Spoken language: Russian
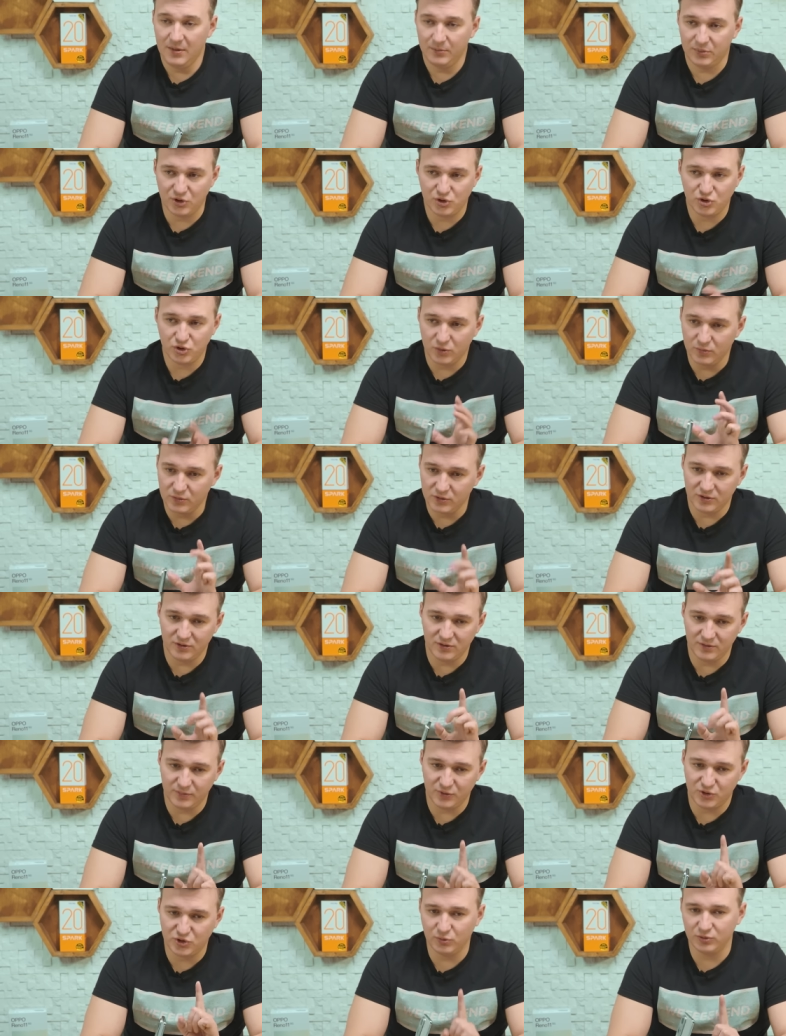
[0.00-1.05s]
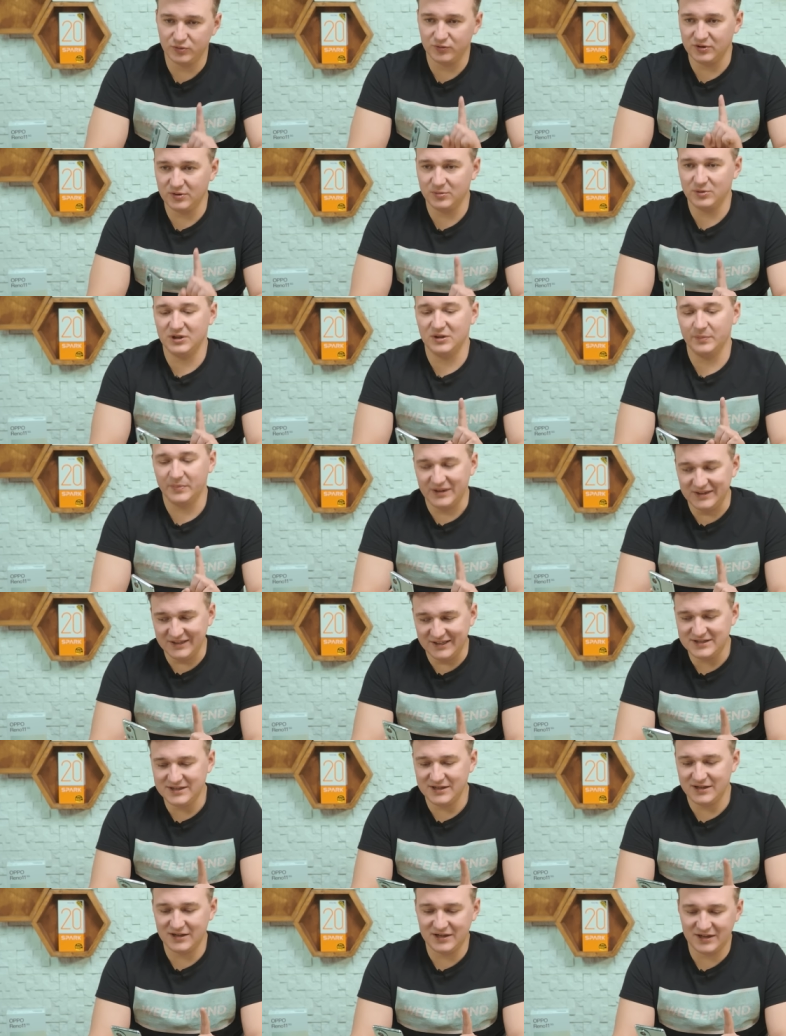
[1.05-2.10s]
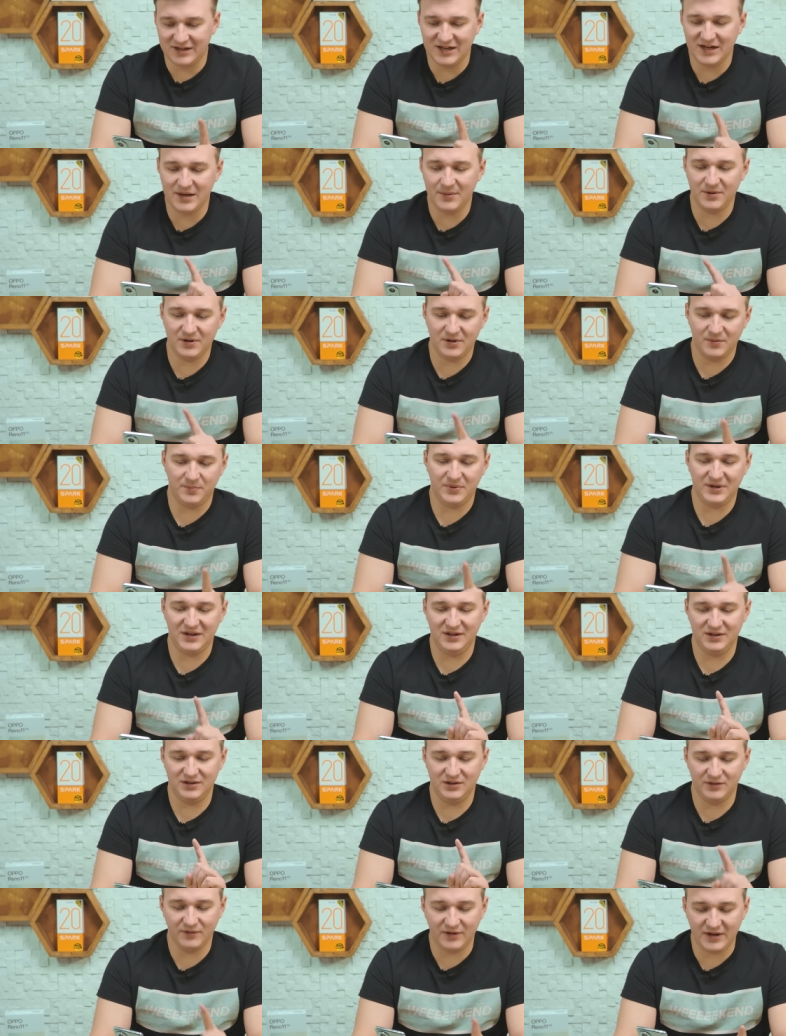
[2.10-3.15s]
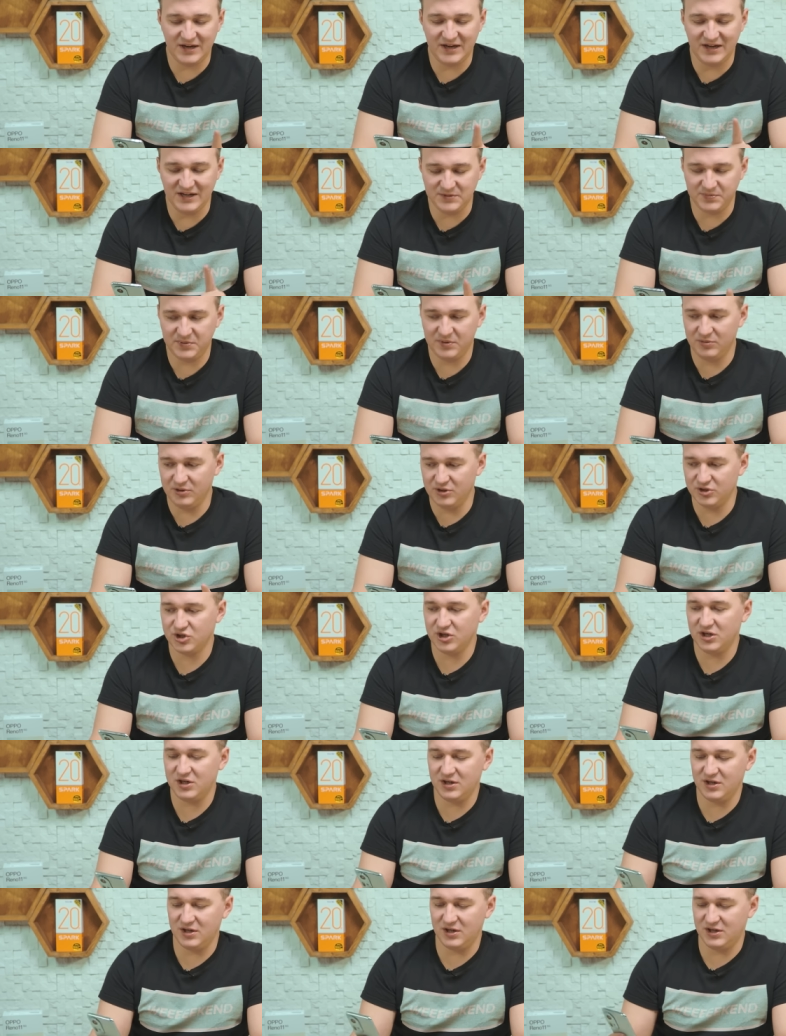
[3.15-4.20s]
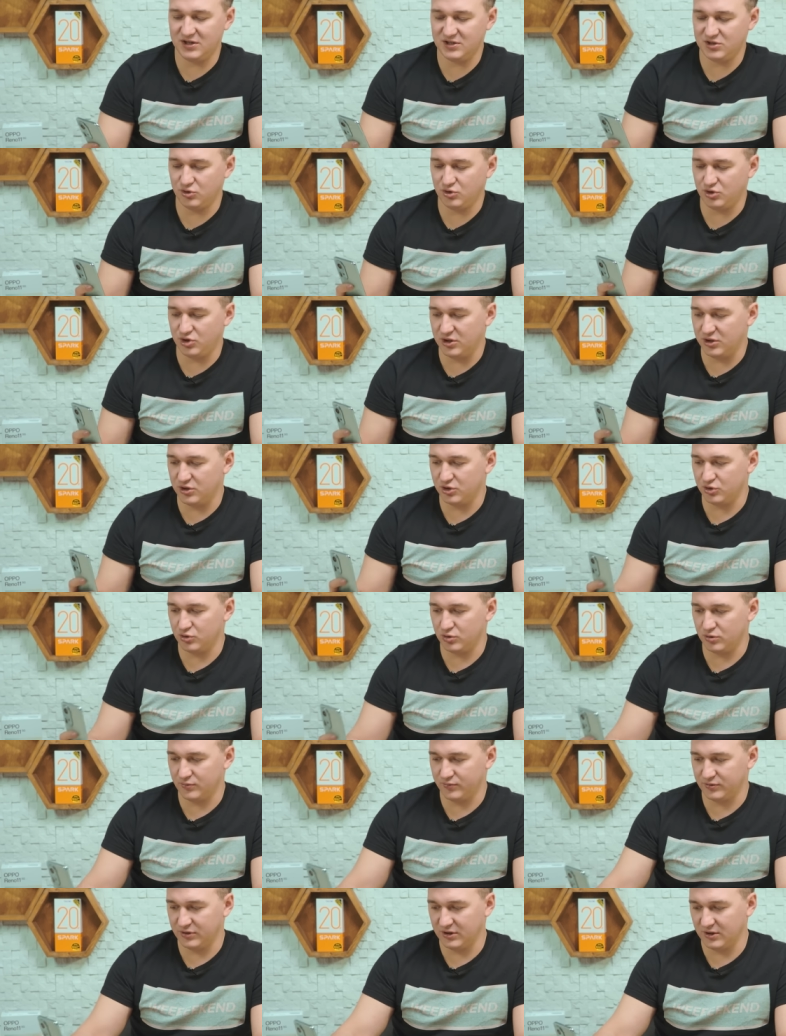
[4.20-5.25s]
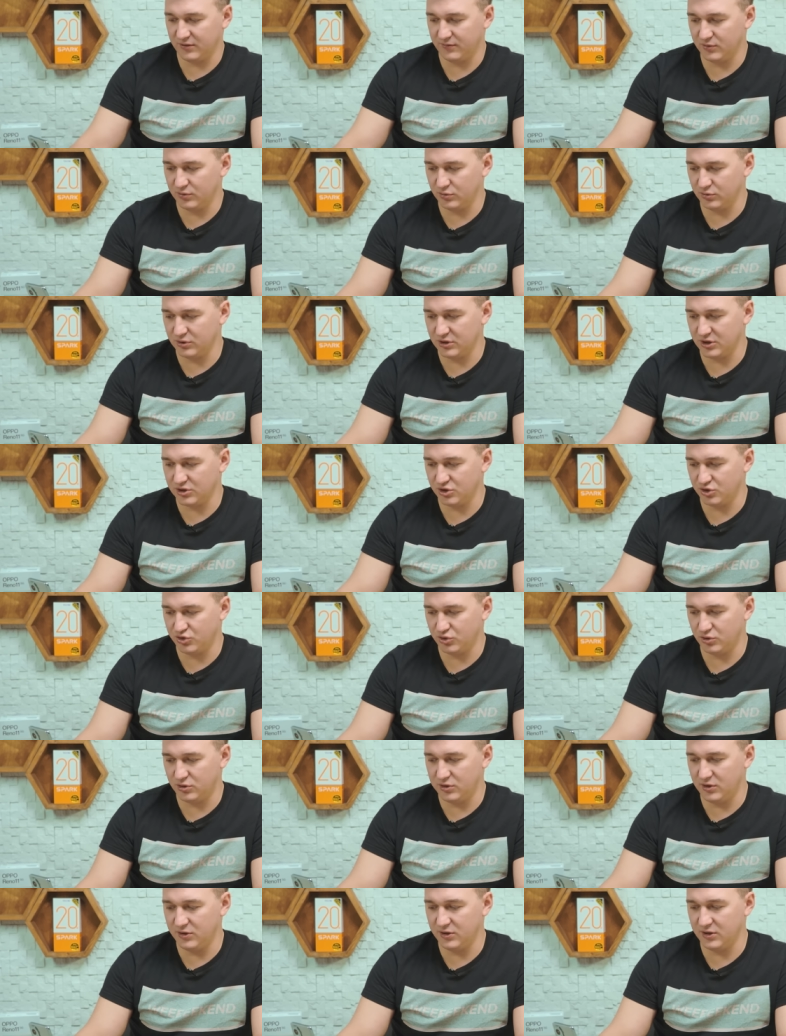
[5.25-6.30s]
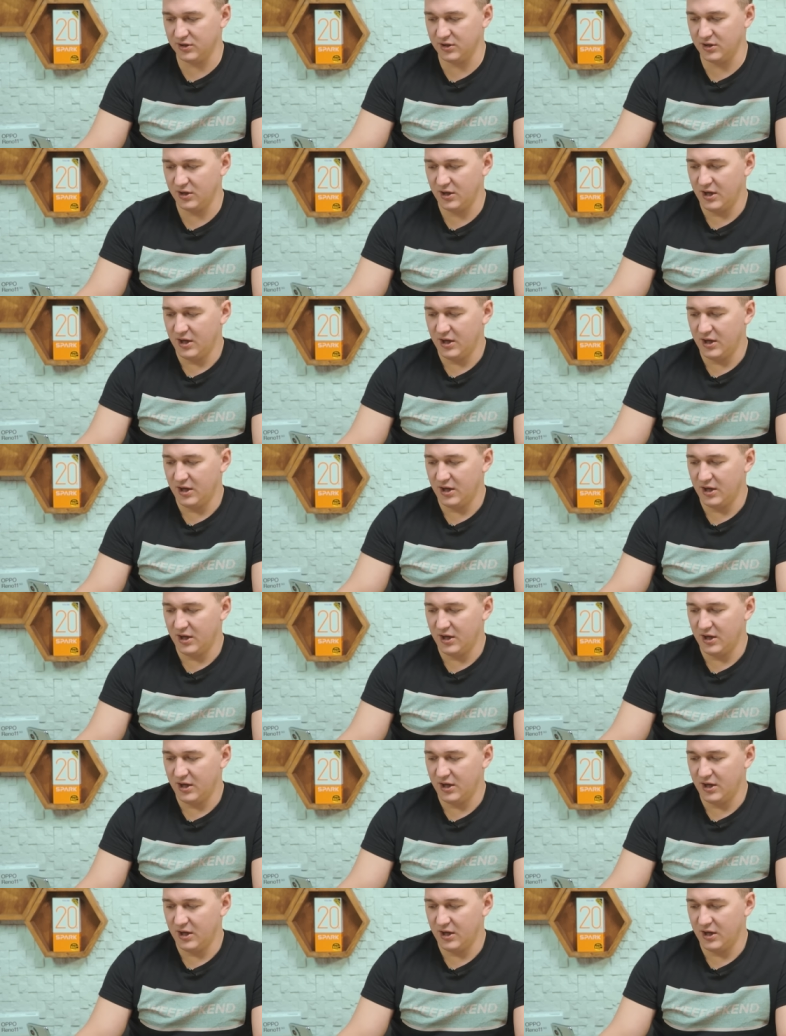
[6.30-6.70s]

Причем э, почему-то вот именно дополнительная камера при 2x приближения есть ощущение, что фотографирует даже чуть ли не